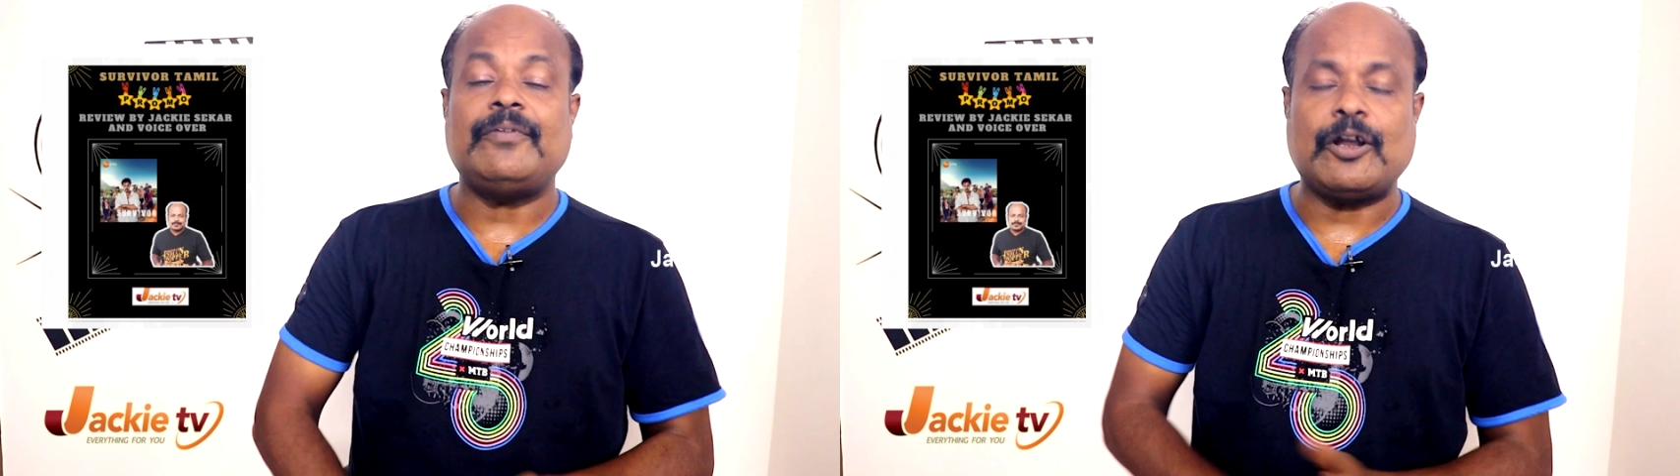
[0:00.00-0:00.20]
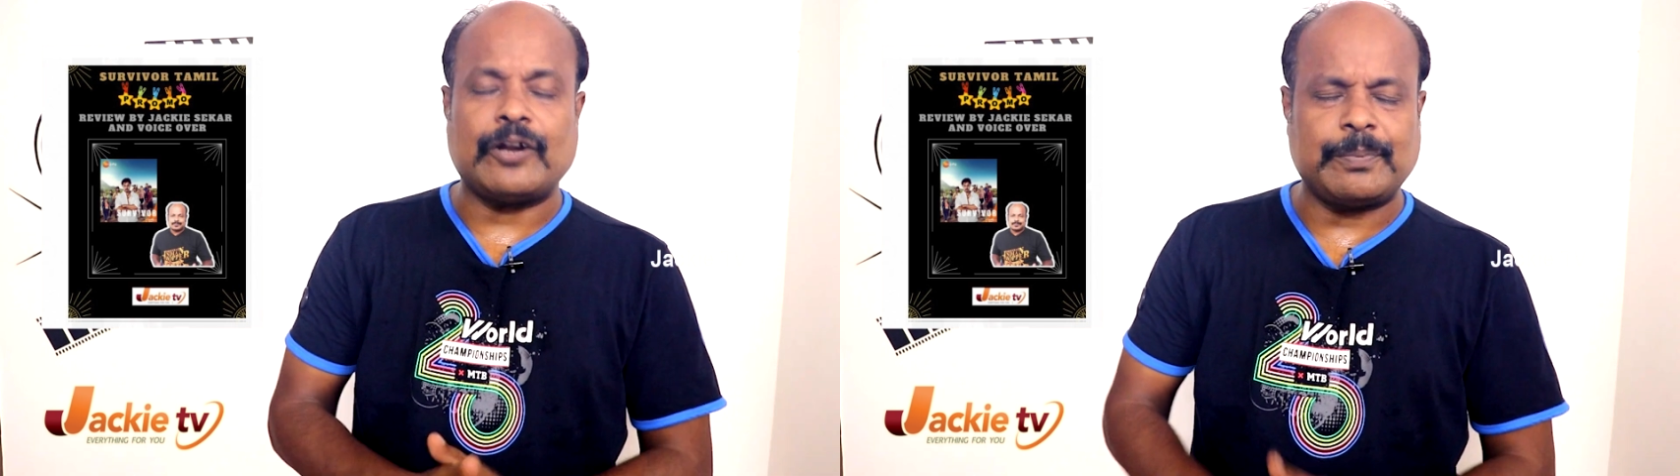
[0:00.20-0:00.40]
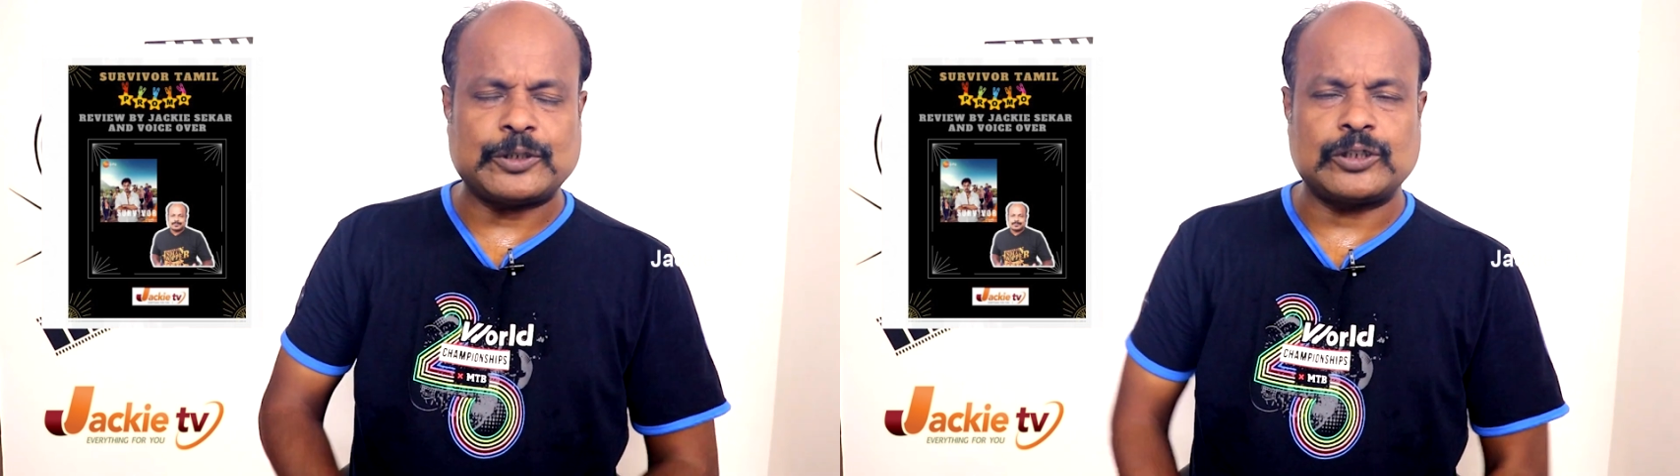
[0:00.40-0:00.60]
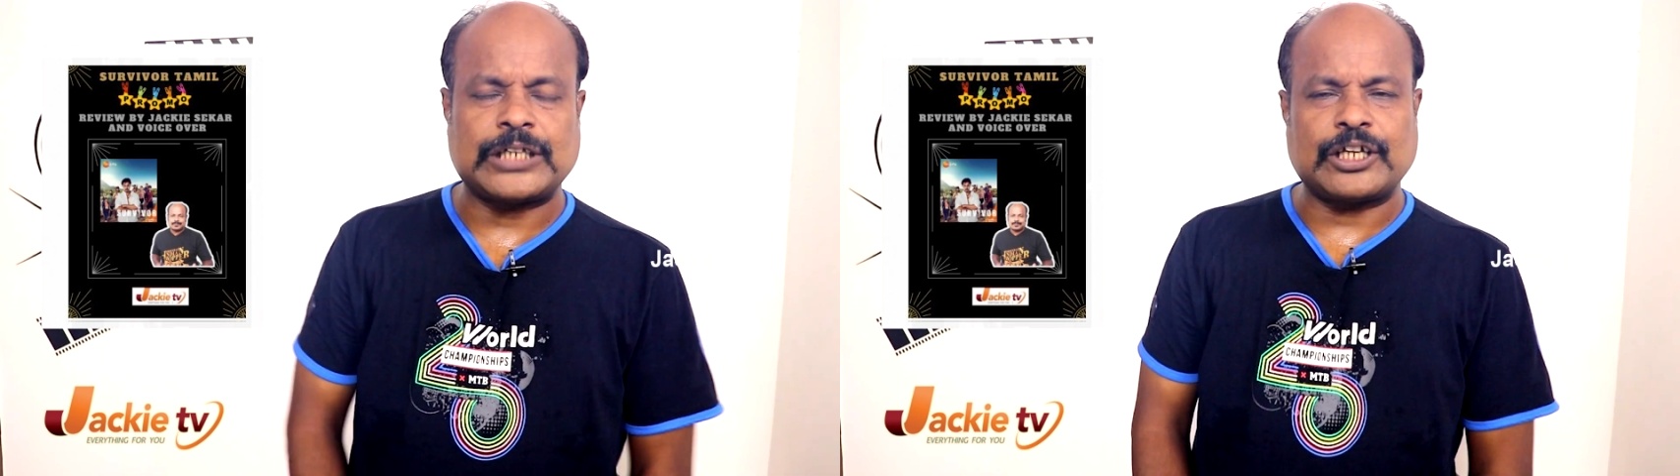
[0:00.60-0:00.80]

மீண்டும் வேறு ஒரு எபிசோட